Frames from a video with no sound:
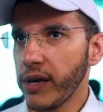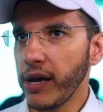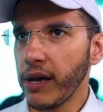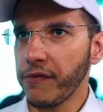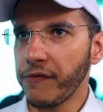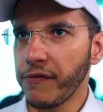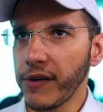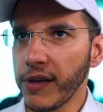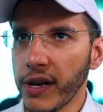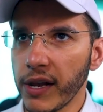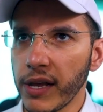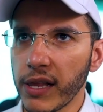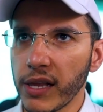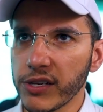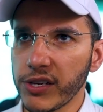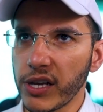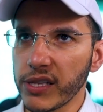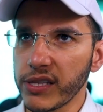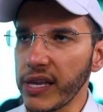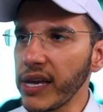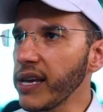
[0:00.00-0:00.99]
É, a feira ela
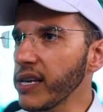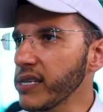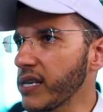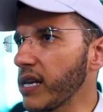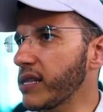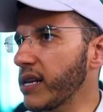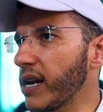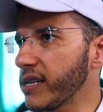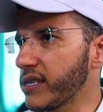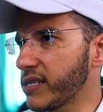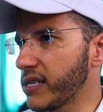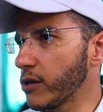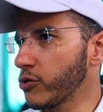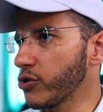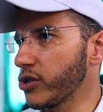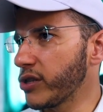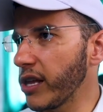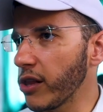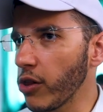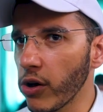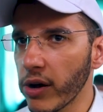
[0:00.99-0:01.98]
já tem essa tradição
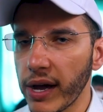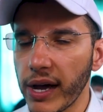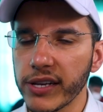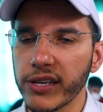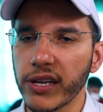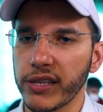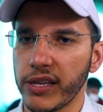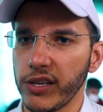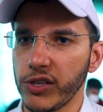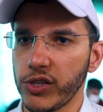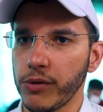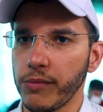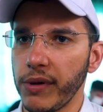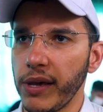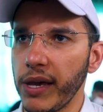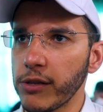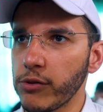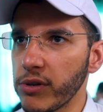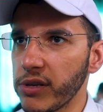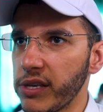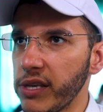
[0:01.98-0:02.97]
de ter locais de
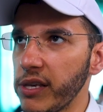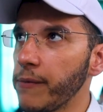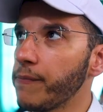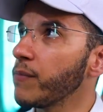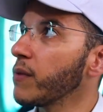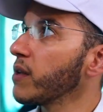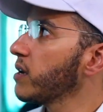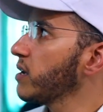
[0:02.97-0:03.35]
atendimento aqui,